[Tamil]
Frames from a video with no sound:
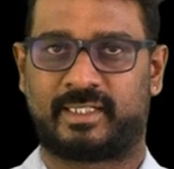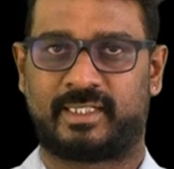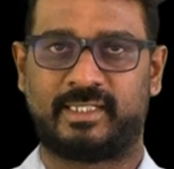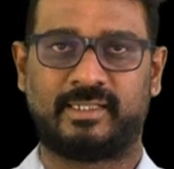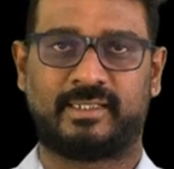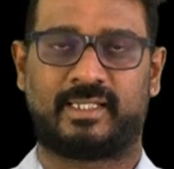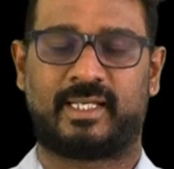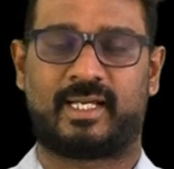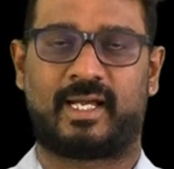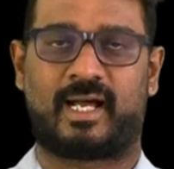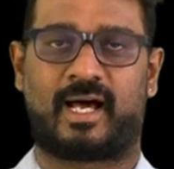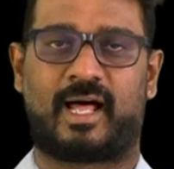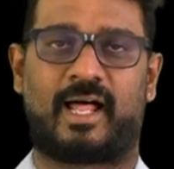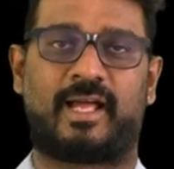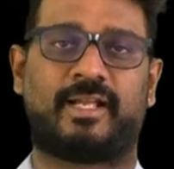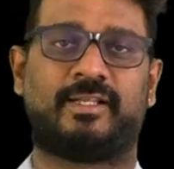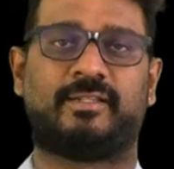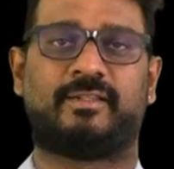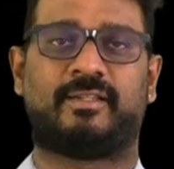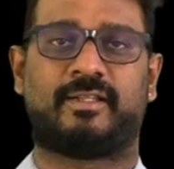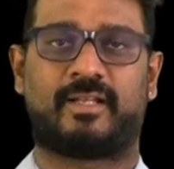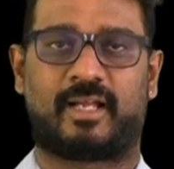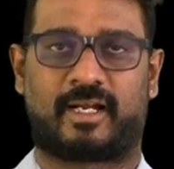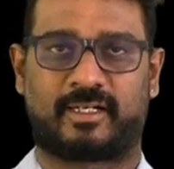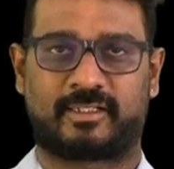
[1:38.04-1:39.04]
இந்த
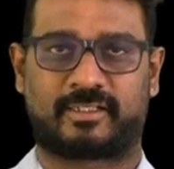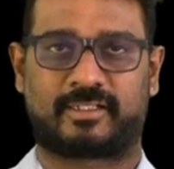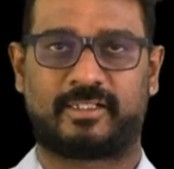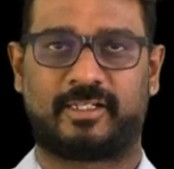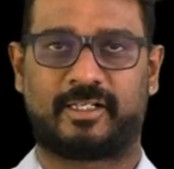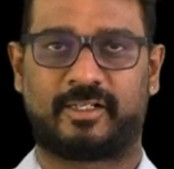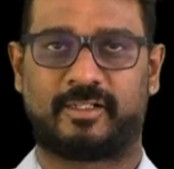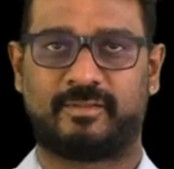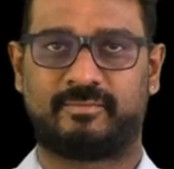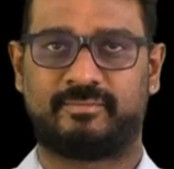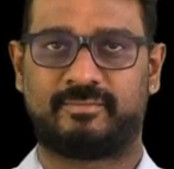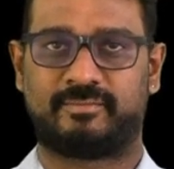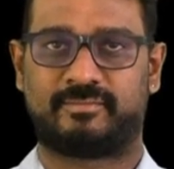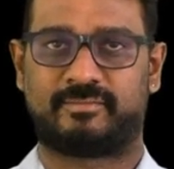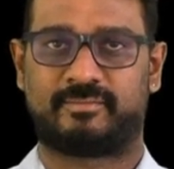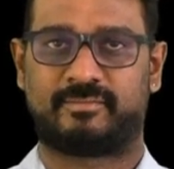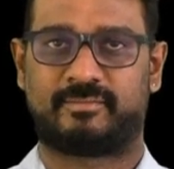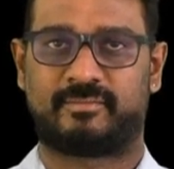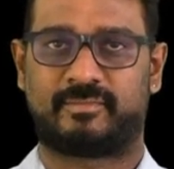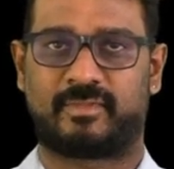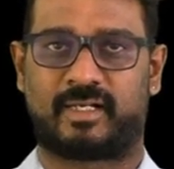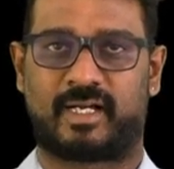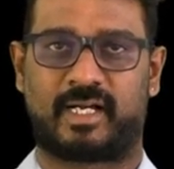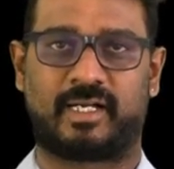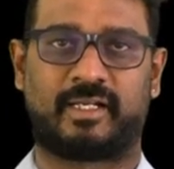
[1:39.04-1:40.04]
ஐந்து நாட்களிலும்
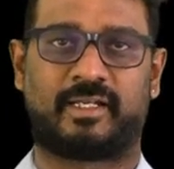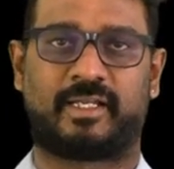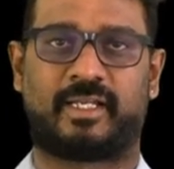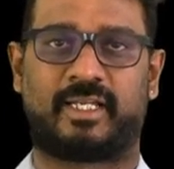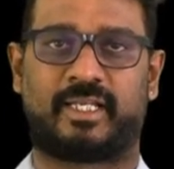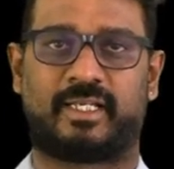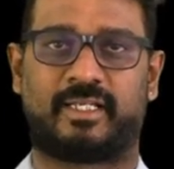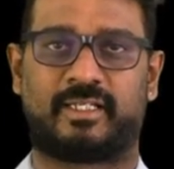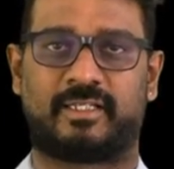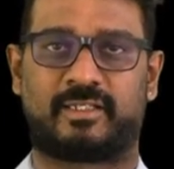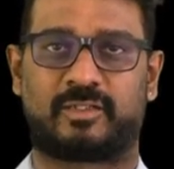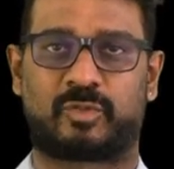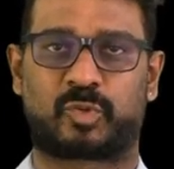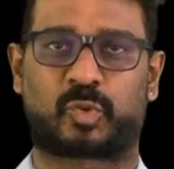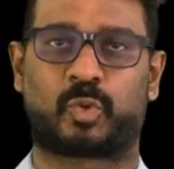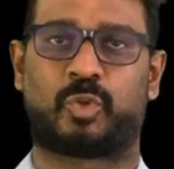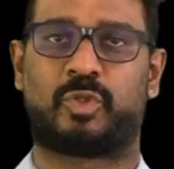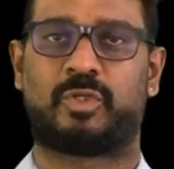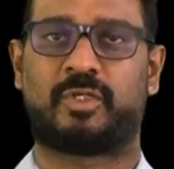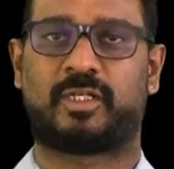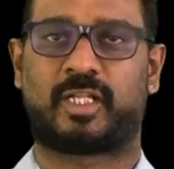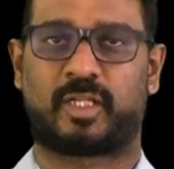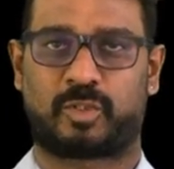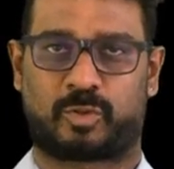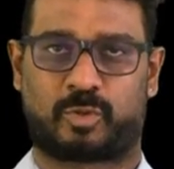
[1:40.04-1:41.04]
அங்கே
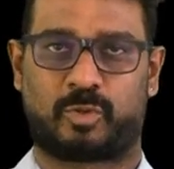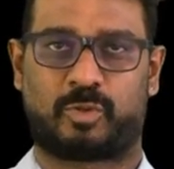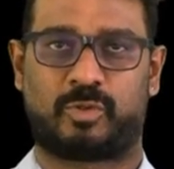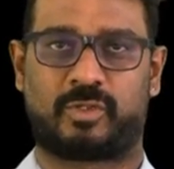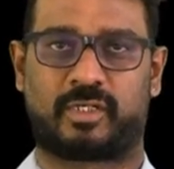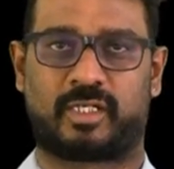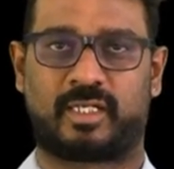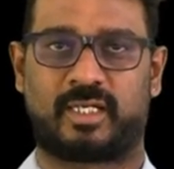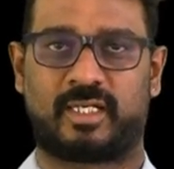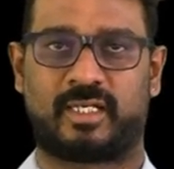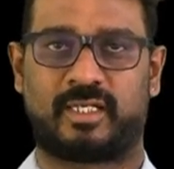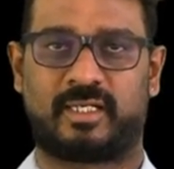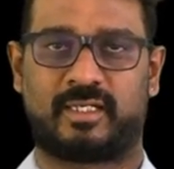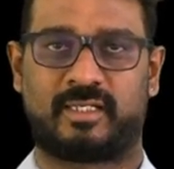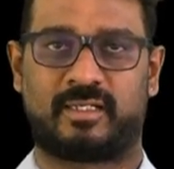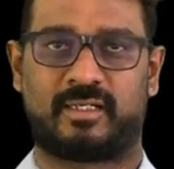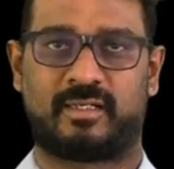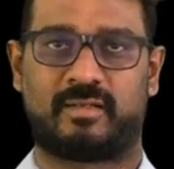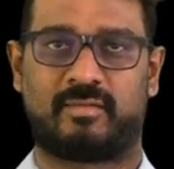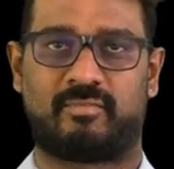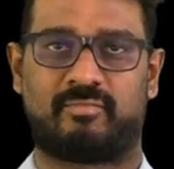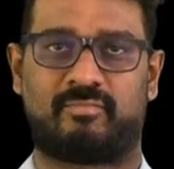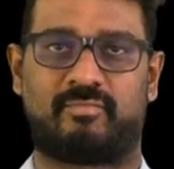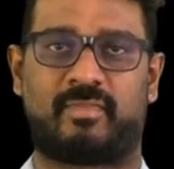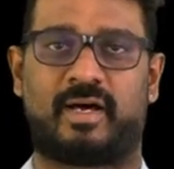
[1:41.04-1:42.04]
தோண்ட தோண்ட
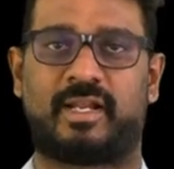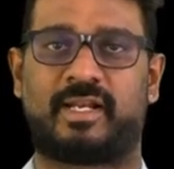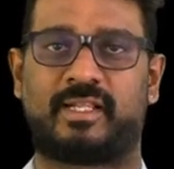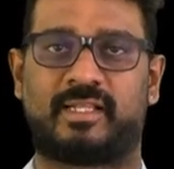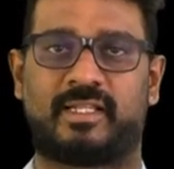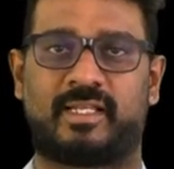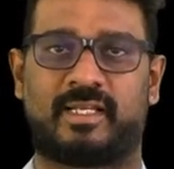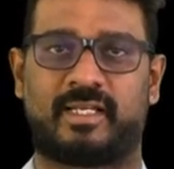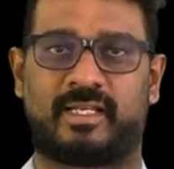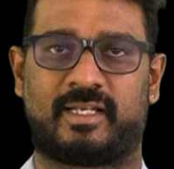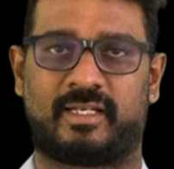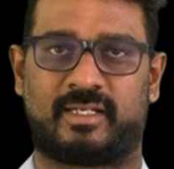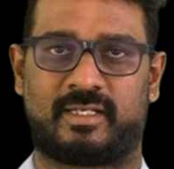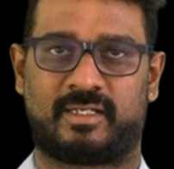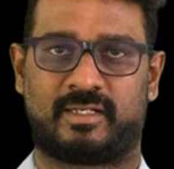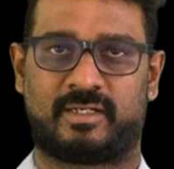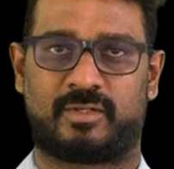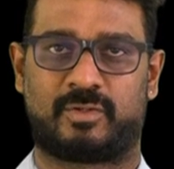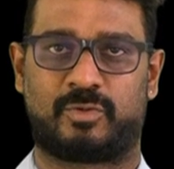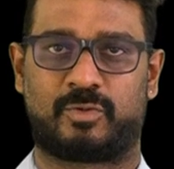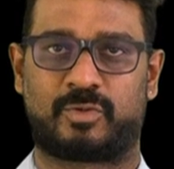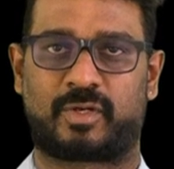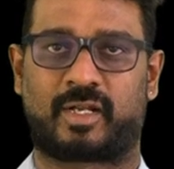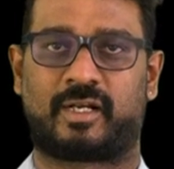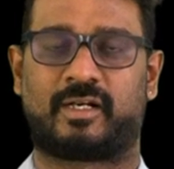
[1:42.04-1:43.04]
மனித
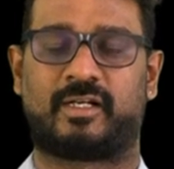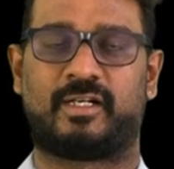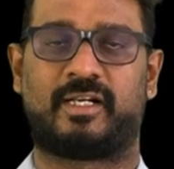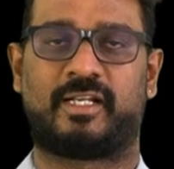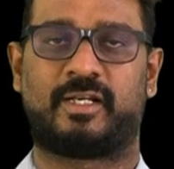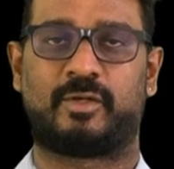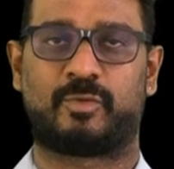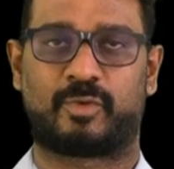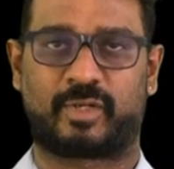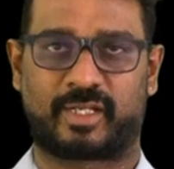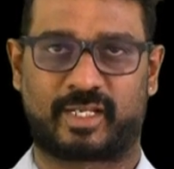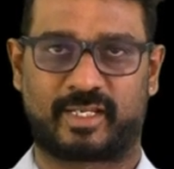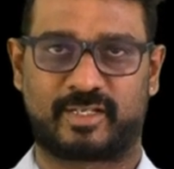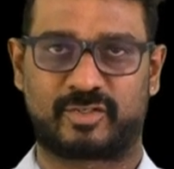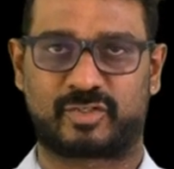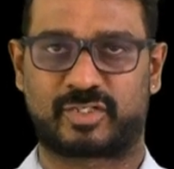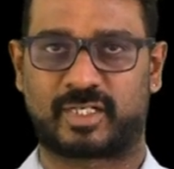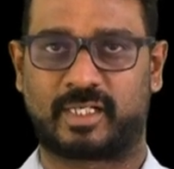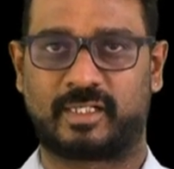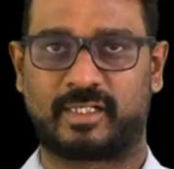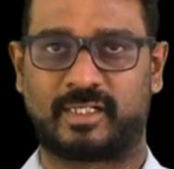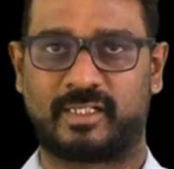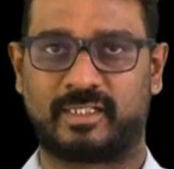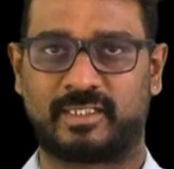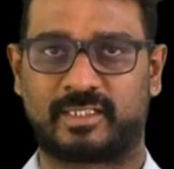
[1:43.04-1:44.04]
உடல்களினுடைய
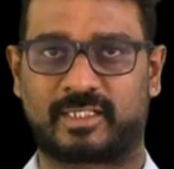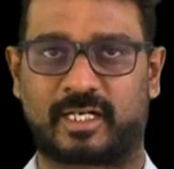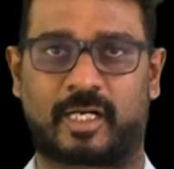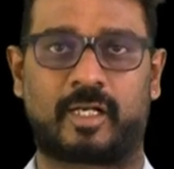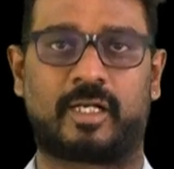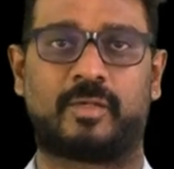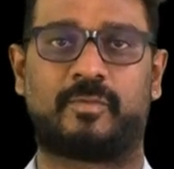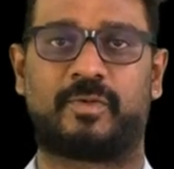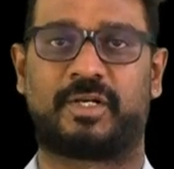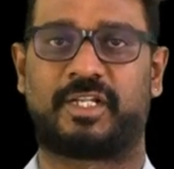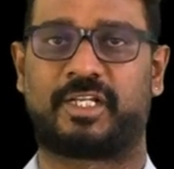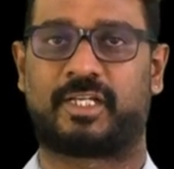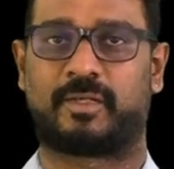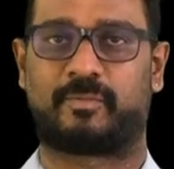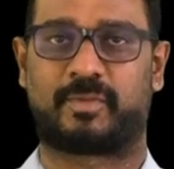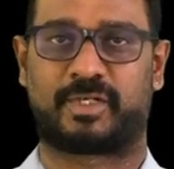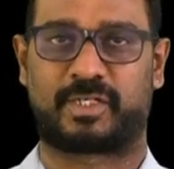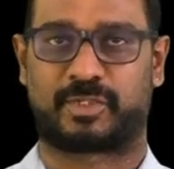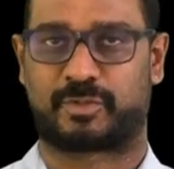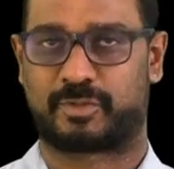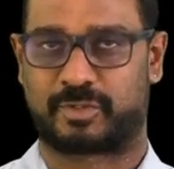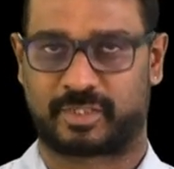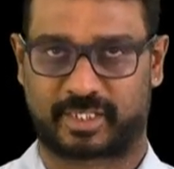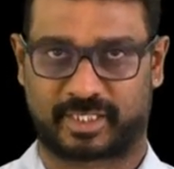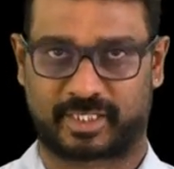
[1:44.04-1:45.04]
எச்சங்கள்
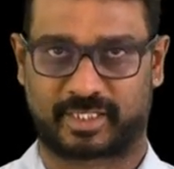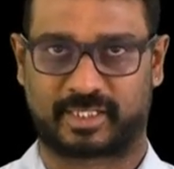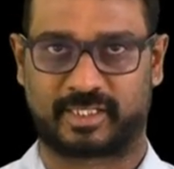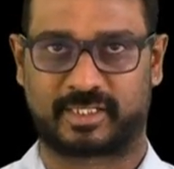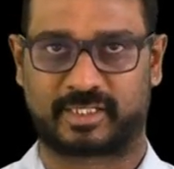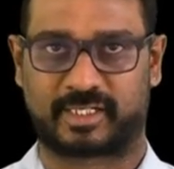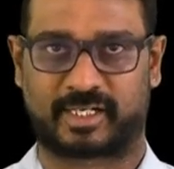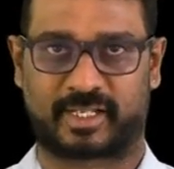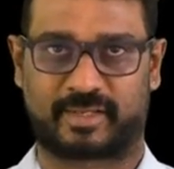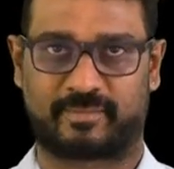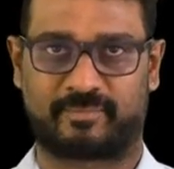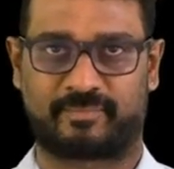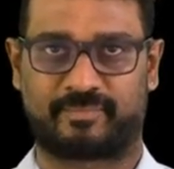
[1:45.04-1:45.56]
கண்டுபிடிக்கப்பட்டு கொண்டிருக்கின்றன